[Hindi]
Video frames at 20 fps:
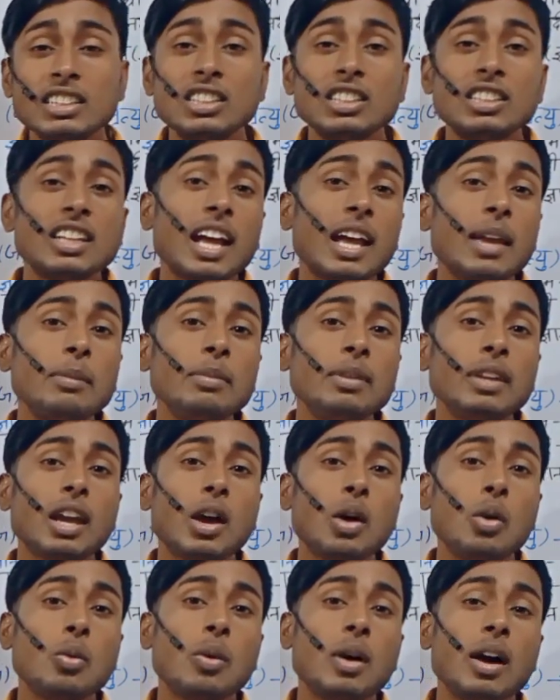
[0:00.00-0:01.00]
इस टाइम
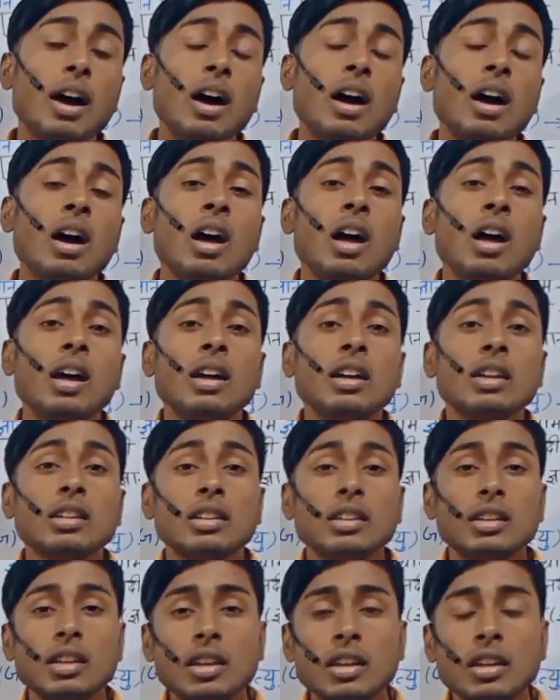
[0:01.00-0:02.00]
क्या हुआ
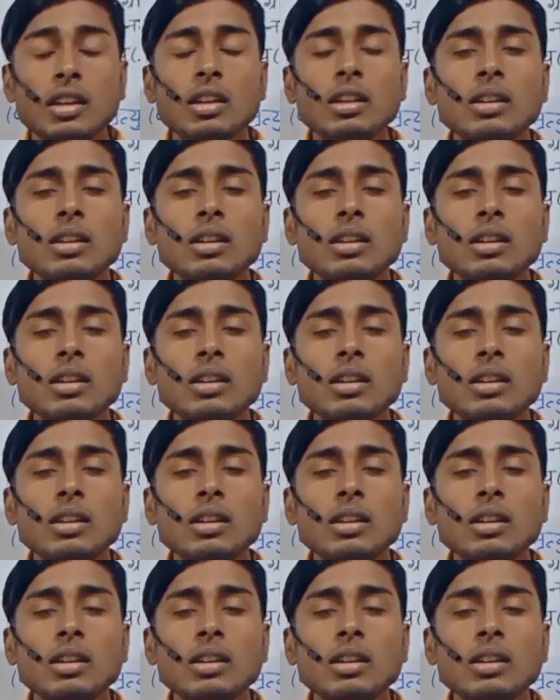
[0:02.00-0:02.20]
कि